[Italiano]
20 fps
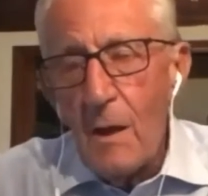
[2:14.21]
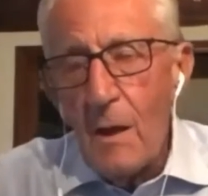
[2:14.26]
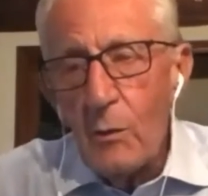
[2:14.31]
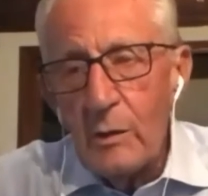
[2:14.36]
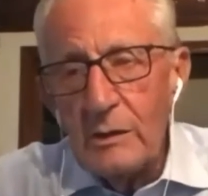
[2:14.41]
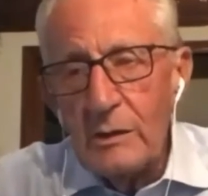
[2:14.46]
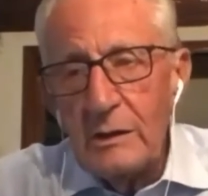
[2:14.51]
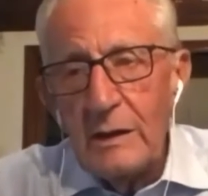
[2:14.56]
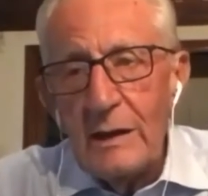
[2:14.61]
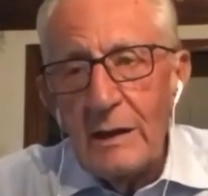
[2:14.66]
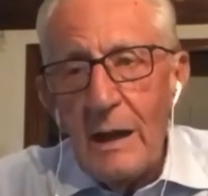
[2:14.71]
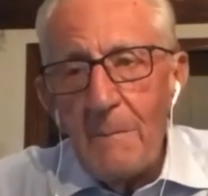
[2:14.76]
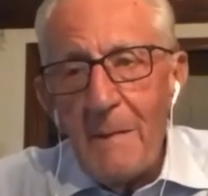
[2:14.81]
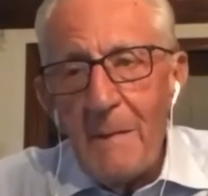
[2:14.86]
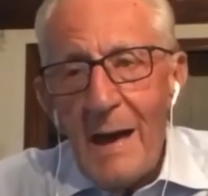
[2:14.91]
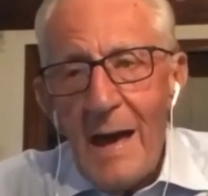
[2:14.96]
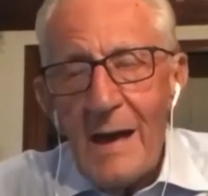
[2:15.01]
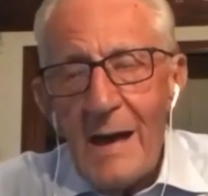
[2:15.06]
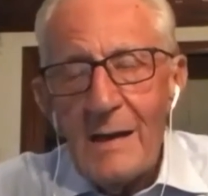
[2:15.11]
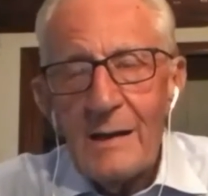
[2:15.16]
Quindi la
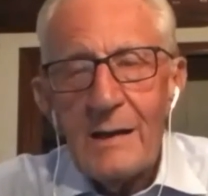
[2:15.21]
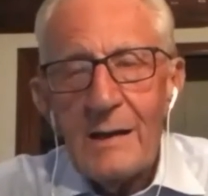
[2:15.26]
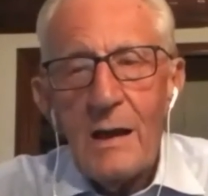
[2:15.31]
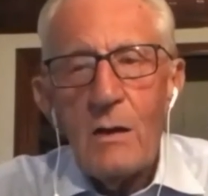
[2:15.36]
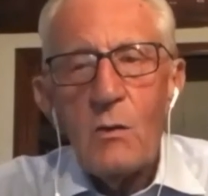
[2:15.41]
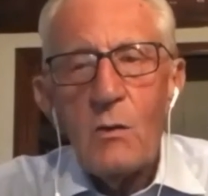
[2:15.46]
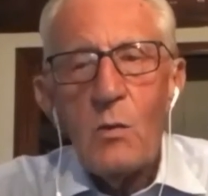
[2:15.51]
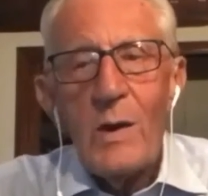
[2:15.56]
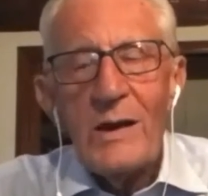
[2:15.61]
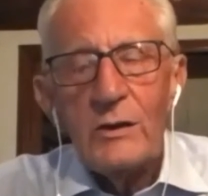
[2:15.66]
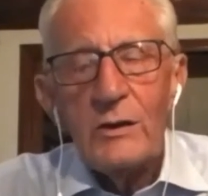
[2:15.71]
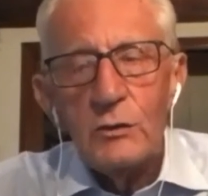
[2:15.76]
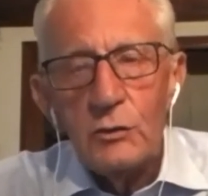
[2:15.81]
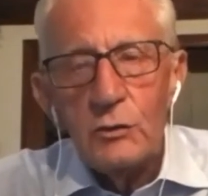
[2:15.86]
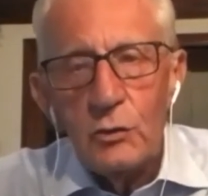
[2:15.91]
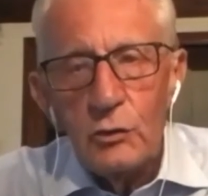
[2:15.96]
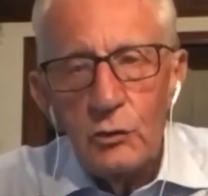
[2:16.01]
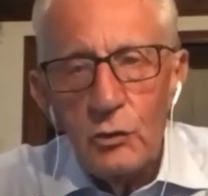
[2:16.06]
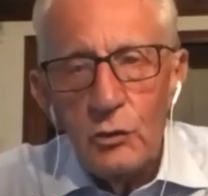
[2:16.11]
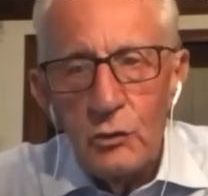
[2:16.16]
banca,
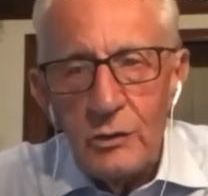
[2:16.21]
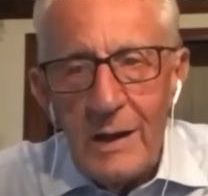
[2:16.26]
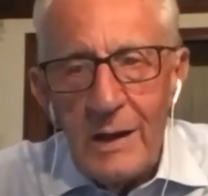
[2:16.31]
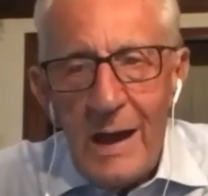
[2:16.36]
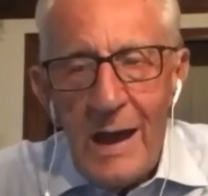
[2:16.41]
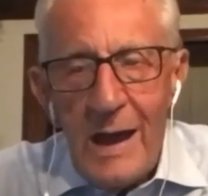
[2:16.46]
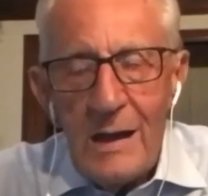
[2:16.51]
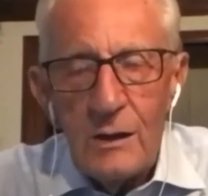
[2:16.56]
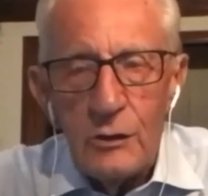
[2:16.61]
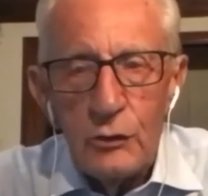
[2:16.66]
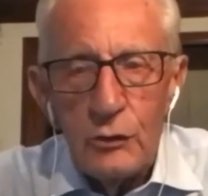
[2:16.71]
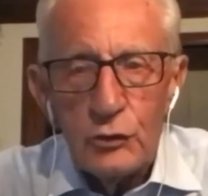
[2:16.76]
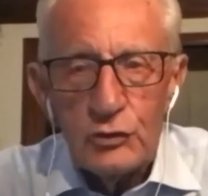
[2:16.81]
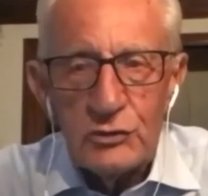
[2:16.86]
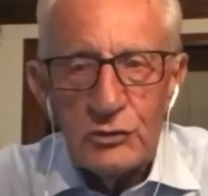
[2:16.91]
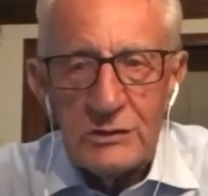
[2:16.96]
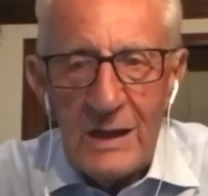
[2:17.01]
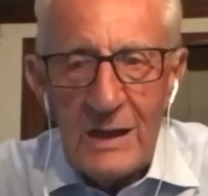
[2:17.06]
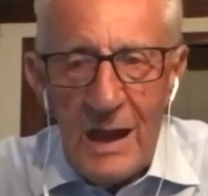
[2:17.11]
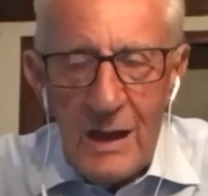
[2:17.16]
quando non ha gli
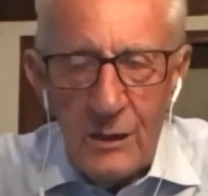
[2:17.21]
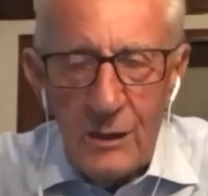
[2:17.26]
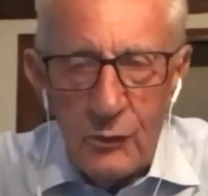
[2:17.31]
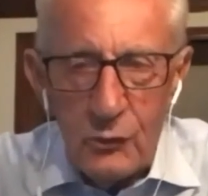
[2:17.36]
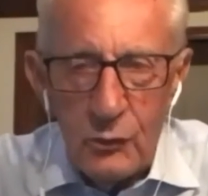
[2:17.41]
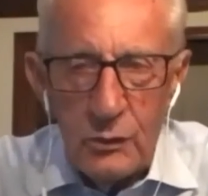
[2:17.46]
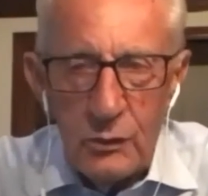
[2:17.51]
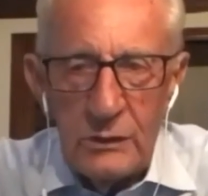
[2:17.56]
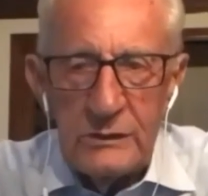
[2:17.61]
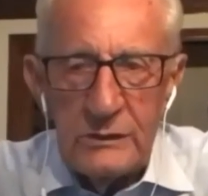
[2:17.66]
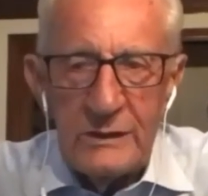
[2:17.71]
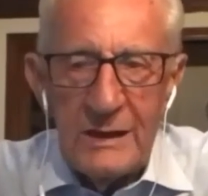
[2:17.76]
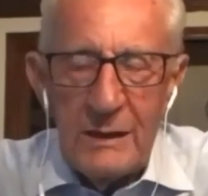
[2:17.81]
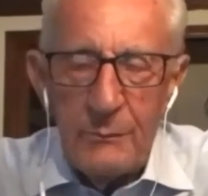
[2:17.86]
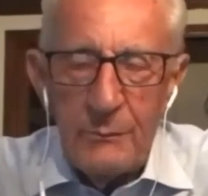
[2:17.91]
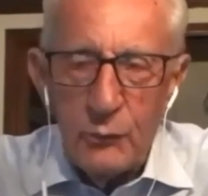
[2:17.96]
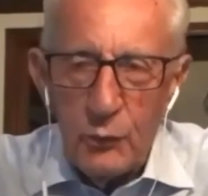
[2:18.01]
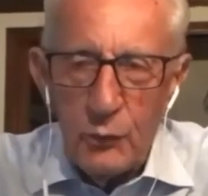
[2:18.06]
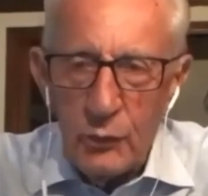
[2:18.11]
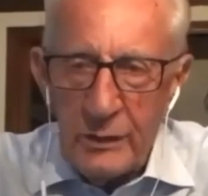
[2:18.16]
ostacoli
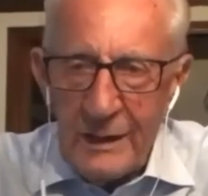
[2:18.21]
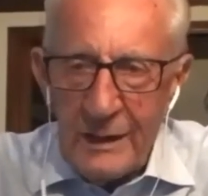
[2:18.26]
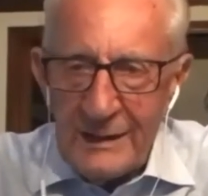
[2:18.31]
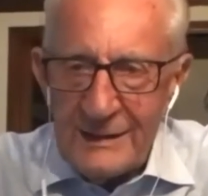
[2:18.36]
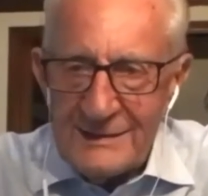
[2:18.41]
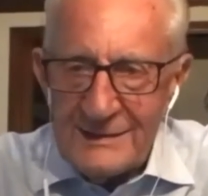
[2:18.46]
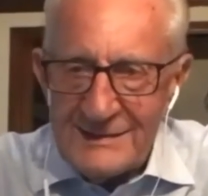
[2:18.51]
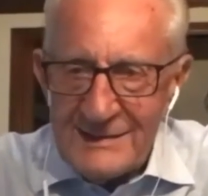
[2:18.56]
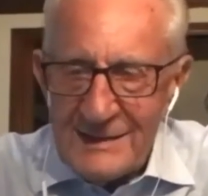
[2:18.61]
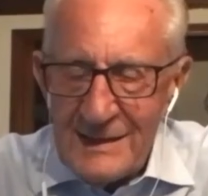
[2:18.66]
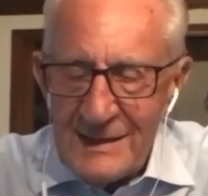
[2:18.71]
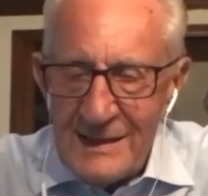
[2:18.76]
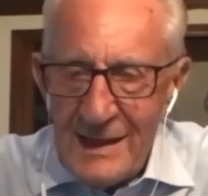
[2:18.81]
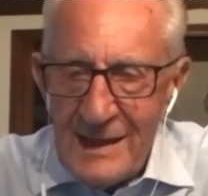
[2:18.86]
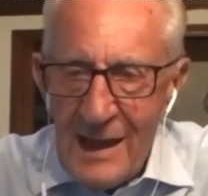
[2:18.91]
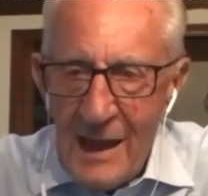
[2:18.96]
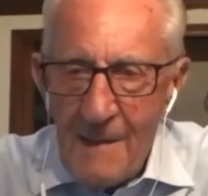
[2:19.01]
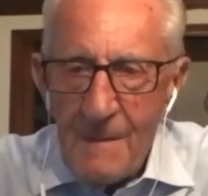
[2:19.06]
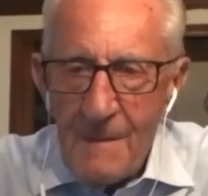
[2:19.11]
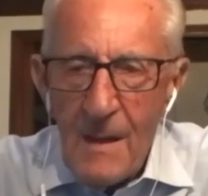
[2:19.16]
della
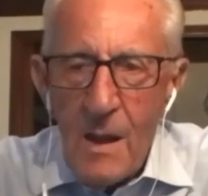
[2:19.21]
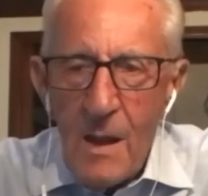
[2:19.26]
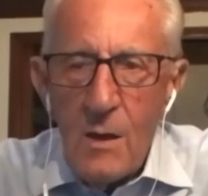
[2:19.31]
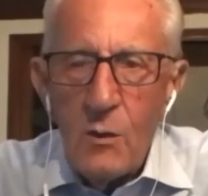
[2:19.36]
burocrazia,